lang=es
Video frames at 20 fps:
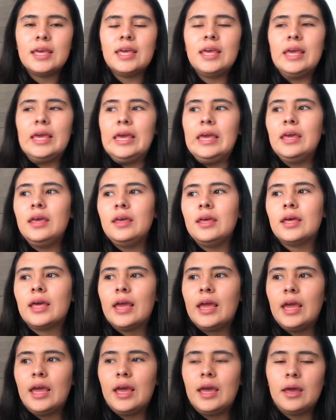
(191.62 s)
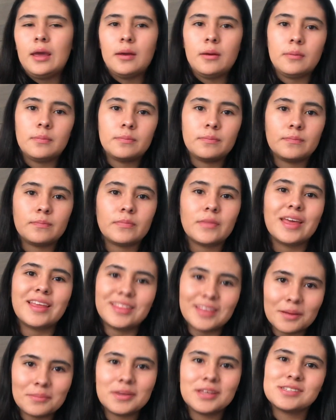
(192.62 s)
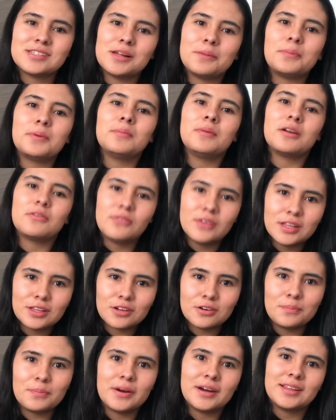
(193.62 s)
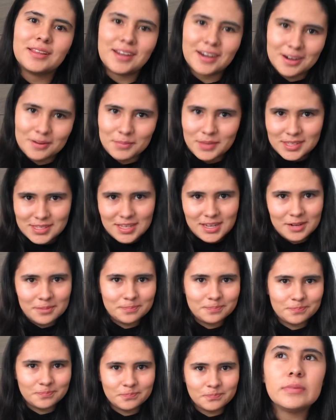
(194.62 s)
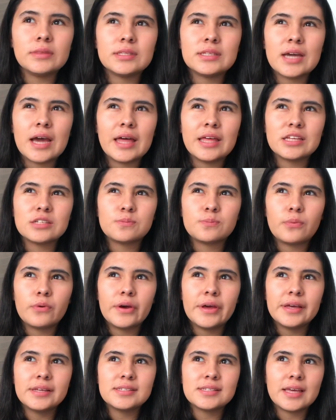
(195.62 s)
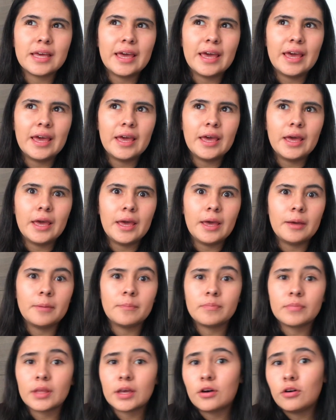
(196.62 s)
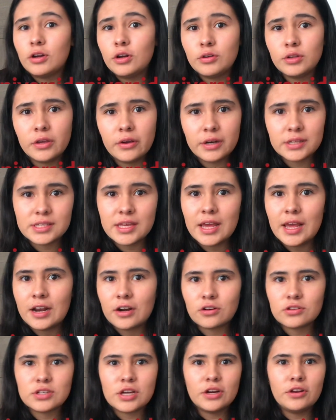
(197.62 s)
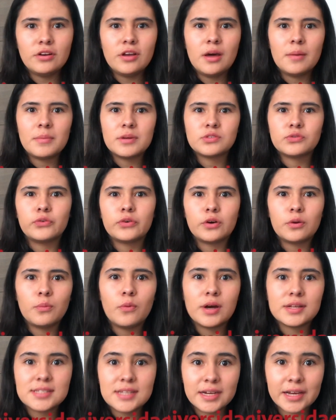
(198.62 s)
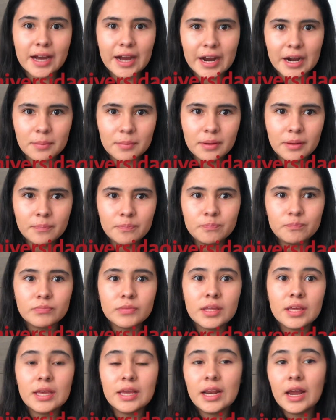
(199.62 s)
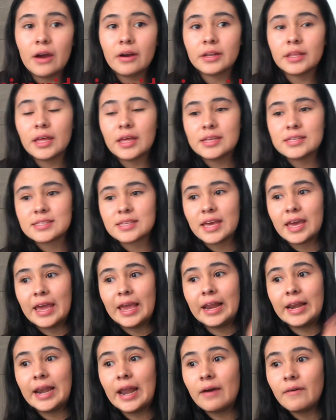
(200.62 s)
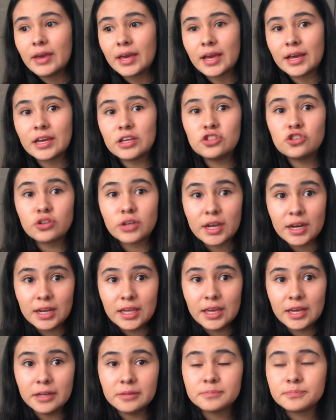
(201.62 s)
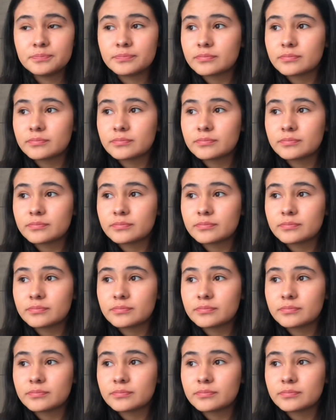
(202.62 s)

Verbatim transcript: y... Eh, también es el primer filtro para entrar a medicina. Ya después eh, con la Universidad del Rosario nada más fue como acercarme y la verdad es que en la beca que yo quería,